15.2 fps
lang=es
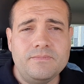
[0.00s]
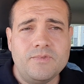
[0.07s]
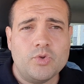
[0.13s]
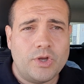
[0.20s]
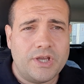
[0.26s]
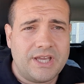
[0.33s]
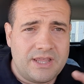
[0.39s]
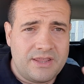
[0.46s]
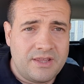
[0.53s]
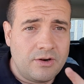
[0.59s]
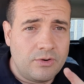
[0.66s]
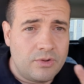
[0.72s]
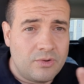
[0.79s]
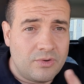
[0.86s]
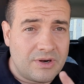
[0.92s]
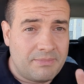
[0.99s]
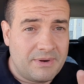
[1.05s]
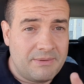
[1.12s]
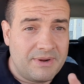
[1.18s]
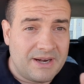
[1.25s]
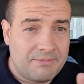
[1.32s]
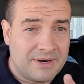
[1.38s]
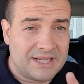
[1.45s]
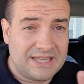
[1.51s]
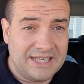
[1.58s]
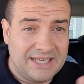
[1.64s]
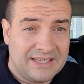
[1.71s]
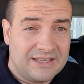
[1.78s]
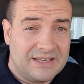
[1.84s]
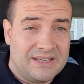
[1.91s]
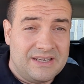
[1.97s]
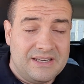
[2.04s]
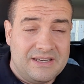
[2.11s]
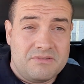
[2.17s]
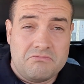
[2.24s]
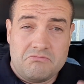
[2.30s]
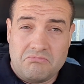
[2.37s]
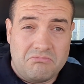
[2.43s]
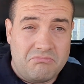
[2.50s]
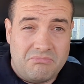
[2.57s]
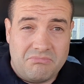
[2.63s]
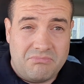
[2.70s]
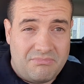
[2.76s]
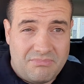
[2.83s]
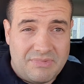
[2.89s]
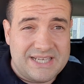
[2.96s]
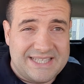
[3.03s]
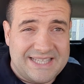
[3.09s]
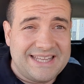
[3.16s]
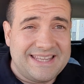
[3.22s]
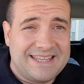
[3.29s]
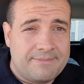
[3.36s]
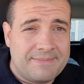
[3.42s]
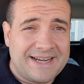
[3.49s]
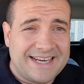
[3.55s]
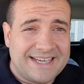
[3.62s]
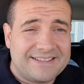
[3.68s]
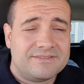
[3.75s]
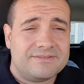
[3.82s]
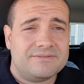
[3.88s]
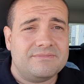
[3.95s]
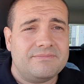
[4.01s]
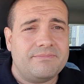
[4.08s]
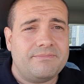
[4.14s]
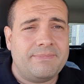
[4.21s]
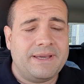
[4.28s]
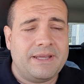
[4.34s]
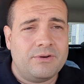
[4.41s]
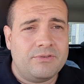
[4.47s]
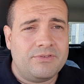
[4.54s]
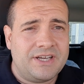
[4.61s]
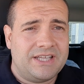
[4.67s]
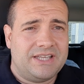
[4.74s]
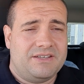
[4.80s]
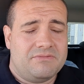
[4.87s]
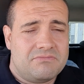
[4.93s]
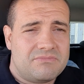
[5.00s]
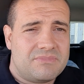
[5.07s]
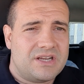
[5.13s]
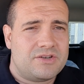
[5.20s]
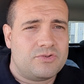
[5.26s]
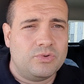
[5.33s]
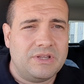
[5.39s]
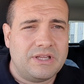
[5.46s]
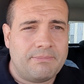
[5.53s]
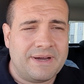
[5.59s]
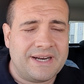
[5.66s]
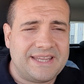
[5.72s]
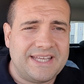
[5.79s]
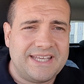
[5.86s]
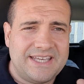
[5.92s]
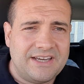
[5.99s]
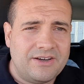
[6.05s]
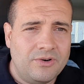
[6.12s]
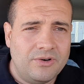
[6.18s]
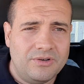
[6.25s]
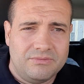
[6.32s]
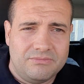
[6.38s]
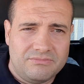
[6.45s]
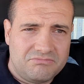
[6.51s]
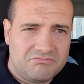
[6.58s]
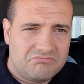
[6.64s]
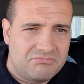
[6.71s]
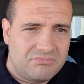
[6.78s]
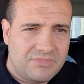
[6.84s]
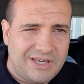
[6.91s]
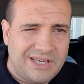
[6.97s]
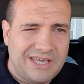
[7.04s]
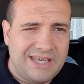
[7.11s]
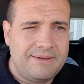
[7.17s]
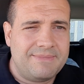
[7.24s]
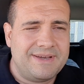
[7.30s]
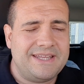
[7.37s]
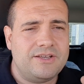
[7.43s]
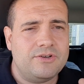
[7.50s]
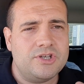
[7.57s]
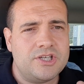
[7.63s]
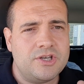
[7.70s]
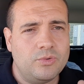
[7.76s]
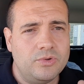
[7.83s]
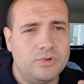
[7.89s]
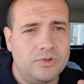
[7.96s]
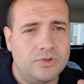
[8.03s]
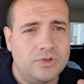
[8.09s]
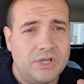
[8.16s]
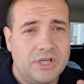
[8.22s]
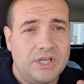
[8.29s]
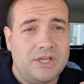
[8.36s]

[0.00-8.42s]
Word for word: Tú hay que decirlo, hizo una primera parte bastante mala. Pero fíjate, la segunda parte llegó y metió el segundo.